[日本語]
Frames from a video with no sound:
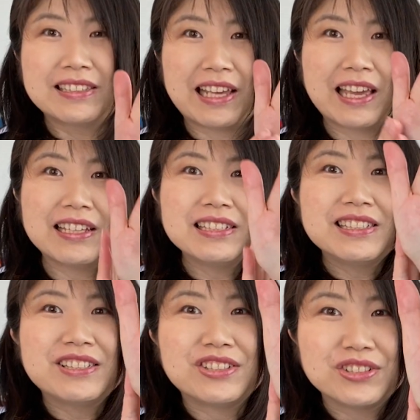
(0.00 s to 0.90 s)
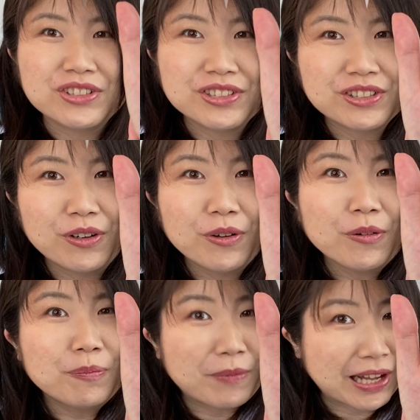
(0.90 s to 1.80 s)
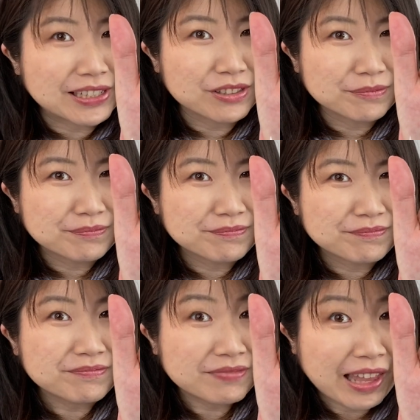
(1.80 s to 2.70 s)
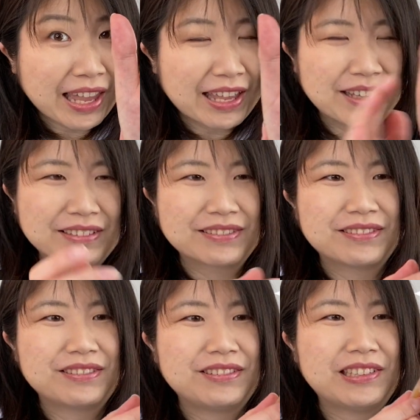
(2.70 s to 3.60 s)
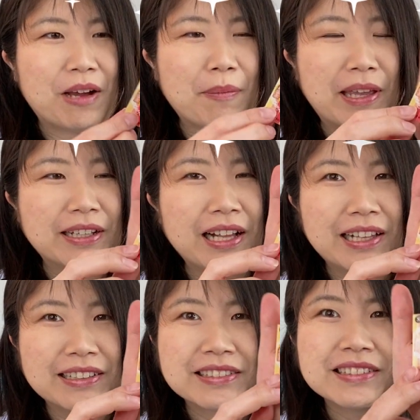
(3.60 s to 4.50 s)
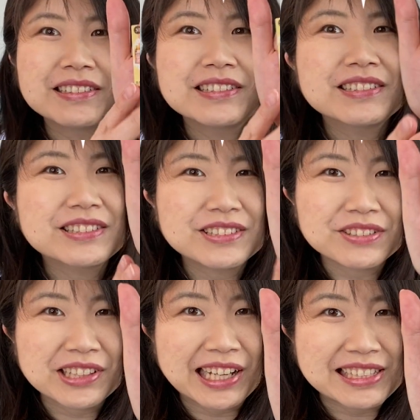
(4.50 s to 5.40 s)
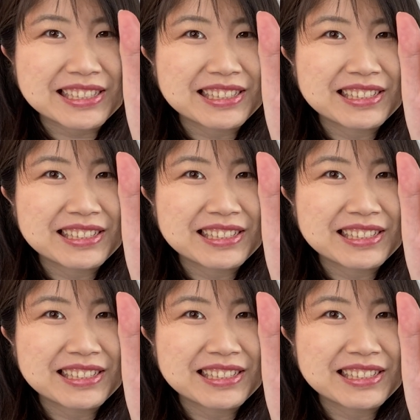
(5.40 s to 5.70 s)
全員集合バージョンで画面がこんな感じ